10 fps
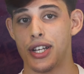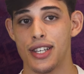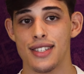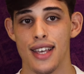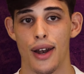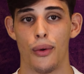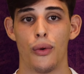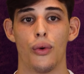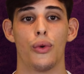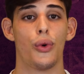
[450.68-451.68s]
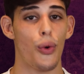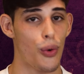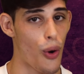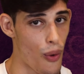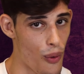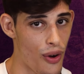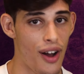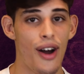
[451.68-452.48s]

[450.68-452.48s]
lhe disseram Google,